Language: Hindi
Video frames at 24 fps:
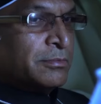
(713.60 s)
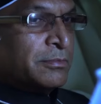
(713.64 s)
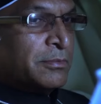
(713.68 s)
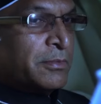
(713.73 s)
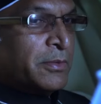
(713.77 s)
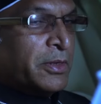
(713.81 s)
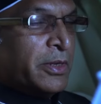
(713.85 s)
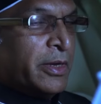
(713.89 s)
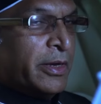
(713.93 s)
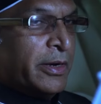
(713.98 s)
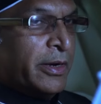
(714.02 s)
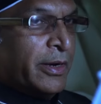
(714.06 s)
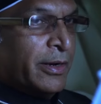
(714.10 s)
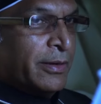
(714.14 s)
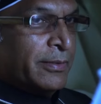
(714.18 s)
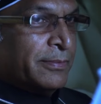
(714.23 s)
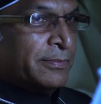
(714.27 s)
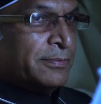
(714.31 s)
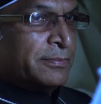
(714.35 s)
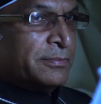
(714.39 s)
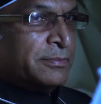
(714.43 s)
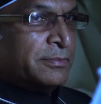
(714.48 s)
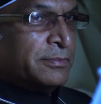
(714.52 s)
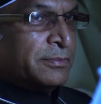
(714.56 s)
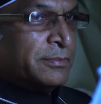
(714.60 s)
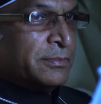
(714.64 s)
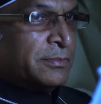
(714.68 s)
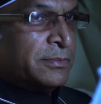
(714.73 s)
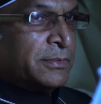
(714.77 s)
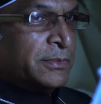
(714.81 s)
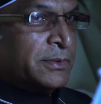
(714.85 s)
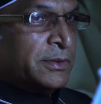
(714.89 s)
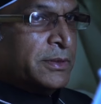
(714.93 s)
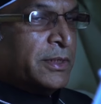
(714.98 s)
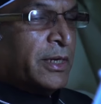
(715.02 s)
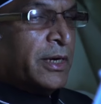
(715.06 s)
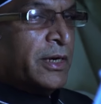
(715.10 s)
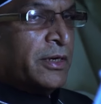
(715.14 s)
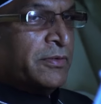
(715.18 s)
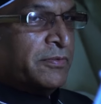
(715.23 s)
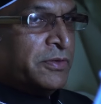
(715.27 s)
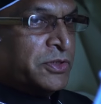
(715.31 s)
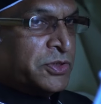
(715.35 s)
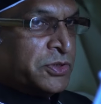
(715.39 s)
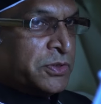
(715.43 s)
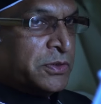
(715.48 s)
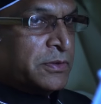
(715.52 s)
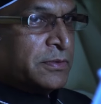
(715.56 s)
हम्म। पता है
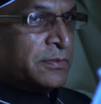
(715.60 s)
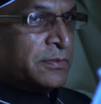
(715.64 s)
मैंने